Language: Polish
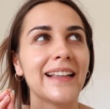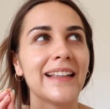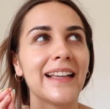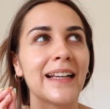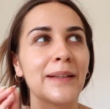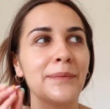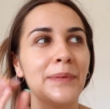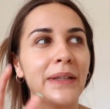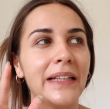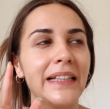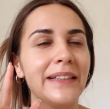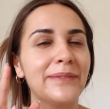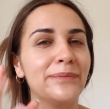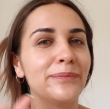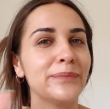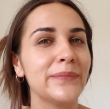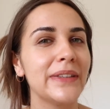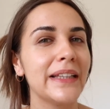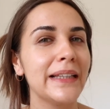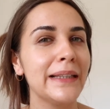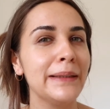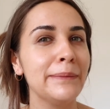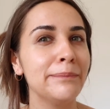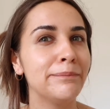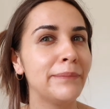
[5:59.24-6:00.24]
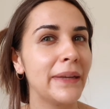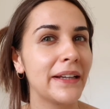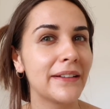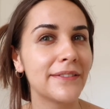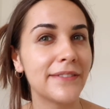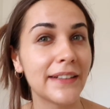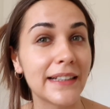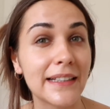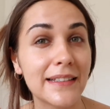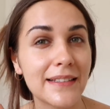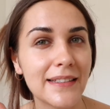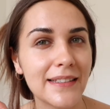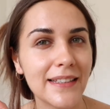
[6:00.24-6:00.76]
jakby
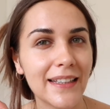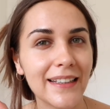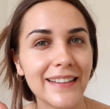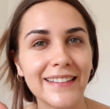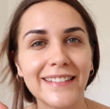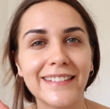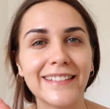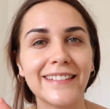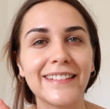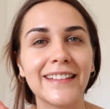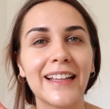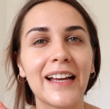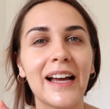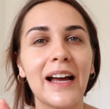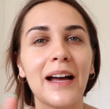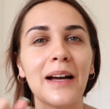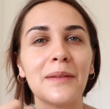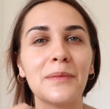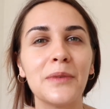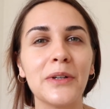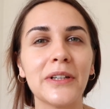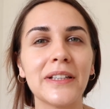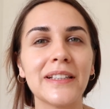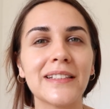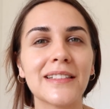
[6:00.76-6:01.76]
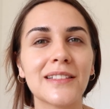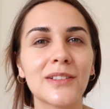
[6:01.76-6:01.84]
imperfekcje na mojej